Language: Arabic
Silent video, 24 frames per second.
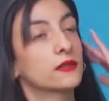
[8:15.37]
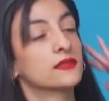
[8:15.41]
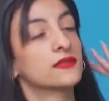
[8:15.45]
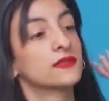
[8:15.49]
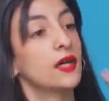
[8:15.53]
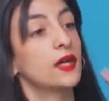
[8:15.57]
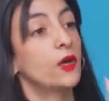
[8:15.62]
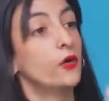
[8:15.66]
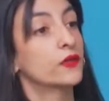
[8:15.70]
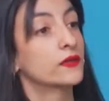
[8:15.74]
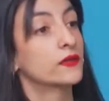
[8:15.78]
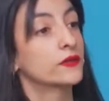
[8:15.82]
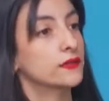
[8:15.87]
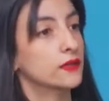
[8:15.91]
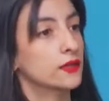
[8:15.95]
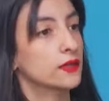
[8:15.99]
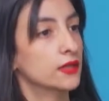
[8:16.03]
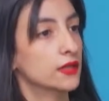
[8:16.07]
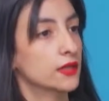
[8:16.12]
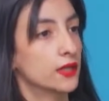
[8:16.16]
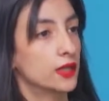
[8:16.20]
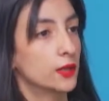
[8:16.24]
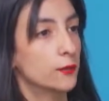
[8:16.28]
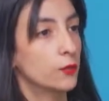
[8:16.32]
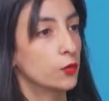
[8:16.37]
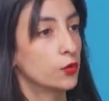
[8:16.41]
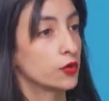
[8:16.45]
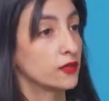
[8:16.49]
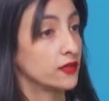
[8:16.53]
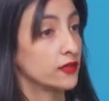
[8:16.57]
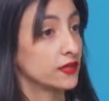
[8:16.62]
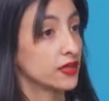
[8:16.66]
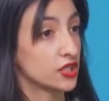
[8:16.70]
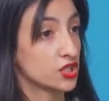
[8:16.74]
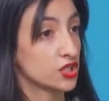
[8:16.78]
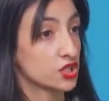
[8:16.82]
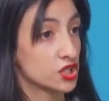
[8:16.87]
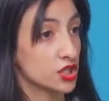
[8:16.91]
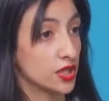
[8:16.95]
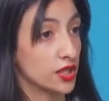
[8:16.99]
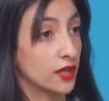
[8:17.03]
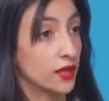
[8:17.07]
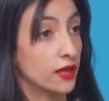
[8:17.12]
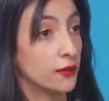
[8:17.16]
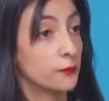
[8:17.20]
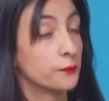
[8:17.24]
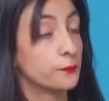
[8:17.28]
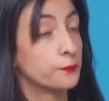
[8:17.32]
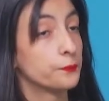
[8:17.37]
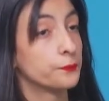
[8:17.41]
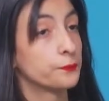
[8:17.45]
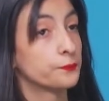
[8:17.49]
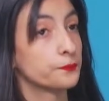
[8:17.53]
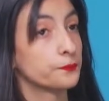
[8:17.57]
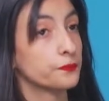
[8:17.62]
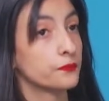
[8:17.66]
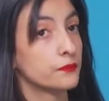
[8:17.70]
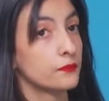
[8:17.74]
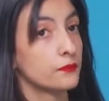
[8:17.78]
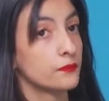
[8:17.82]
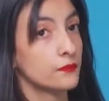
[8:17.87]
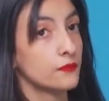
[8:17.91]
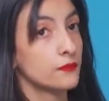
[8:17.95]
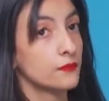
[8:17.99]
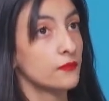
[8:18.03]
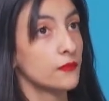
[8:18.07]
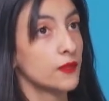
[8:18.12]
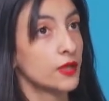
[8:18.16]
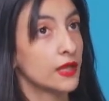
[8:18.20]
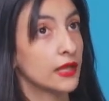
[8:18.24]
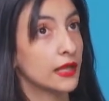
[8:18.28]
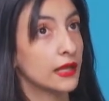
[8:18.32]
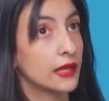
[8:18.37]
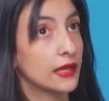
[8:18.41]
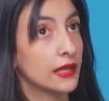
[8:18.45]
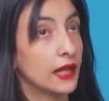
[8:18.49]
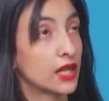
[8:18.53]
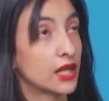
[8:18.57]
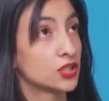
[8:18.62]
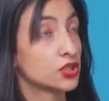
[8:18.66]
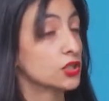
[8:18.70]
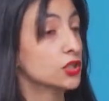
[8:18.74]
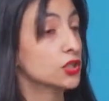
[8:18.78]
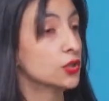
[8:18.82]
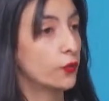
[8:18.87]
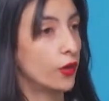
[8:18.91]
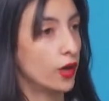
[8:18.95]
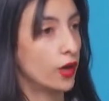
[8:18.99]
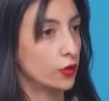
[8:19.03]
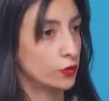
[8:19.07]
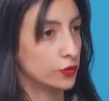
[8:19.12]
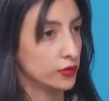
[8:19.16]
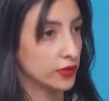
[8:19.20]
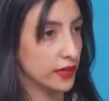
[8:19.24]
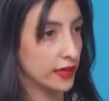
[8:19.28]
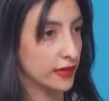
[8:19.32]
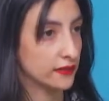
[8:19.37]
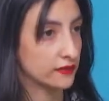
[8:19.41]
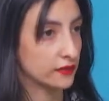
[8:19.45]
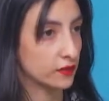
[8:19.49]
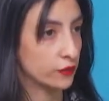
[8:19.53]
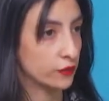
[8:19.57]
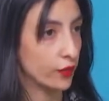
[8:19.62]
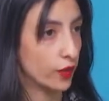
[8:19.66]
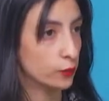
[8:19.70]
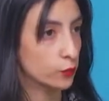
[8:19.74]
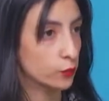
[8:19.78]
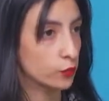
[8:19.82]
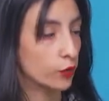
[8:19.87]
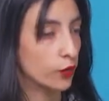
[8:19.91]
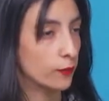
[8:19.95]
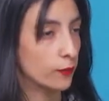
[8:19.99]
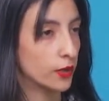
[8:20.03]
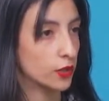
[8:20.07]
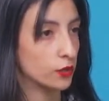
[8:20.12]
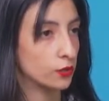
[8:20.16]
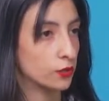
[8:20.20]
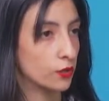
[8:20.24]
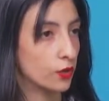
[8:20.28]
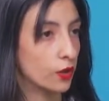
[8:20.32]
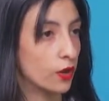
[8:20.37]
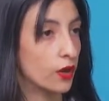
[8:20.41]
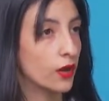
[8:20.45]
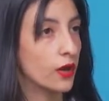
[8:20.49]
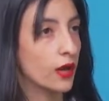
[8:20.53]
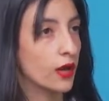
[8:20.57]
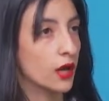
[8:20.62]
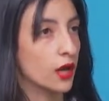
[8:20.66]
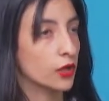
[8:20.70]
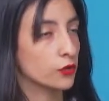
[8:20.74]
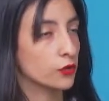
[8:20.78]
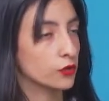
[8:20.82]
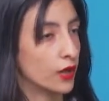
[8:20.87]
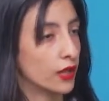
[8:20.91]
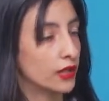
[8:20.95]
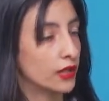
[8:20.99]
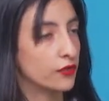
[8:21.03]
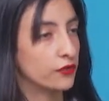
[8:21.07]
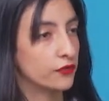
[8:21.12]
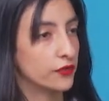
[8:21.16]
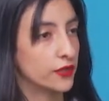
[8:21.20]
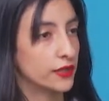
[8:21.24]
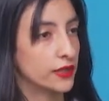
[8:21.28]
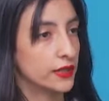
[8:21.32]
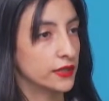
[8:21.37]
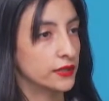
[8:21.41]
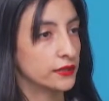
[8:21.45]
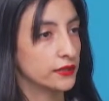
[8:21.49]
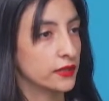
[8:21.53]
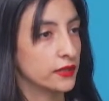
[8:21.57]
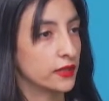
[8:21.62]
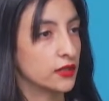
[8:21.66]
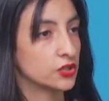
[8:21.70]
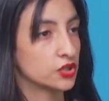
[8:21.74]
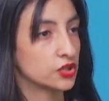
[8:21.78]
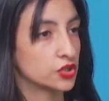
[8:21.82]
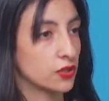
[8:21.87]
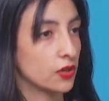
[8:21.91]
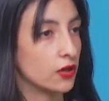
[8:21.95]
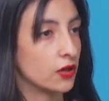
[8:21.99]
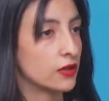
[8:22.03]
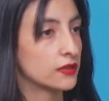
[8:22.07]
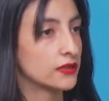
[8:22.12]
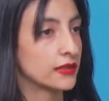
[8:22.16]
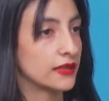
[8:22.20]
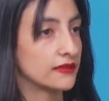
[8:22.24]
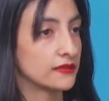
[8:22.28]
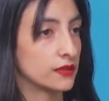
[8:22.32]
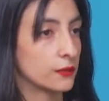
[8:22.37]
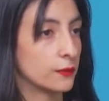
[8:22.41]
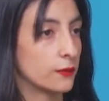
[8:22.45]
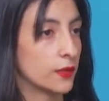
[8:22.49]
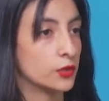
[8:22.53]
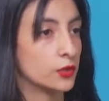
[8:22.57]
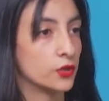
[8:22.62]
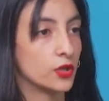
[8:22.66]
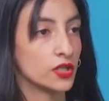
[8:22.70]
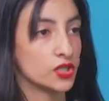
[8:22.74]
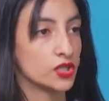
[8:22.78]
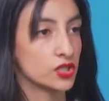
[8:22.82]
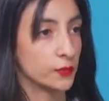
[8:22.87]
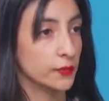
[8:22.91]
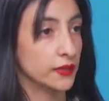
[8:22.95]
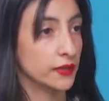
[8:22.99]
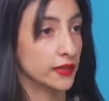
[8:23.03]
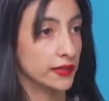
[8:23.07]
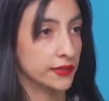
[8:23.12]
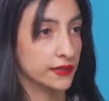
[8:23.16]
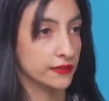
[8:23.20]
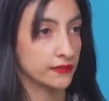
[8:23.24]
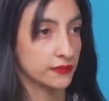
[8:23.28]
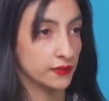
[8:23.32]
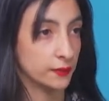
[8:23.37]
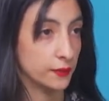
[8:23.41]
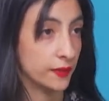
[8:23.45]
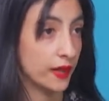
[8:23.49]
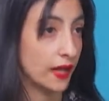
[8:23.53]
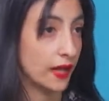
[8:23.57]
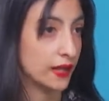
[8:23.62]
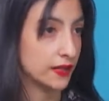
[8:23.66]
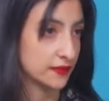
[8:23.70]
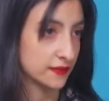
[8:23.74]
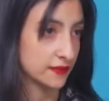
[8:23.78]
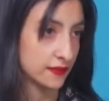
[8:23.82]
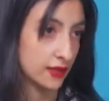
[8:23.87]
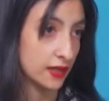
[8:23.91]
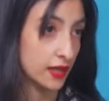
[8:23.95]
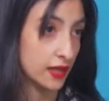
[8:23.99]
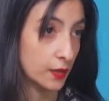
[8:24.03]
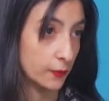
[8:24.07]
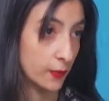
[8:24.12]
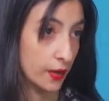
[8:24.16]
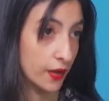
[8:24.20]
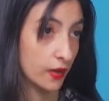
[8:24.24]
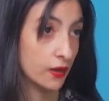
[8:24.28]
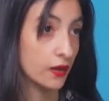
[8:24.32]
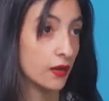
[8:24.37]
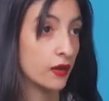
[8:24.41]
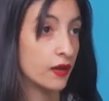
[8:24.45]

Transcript: سعوا آه، كثير عملوا كثير اشياء آه، عشان يوعوا الناس يفهموهم انه انه هلا في عندنا اجراءات لازم انه الجميع يتبعها للسلامه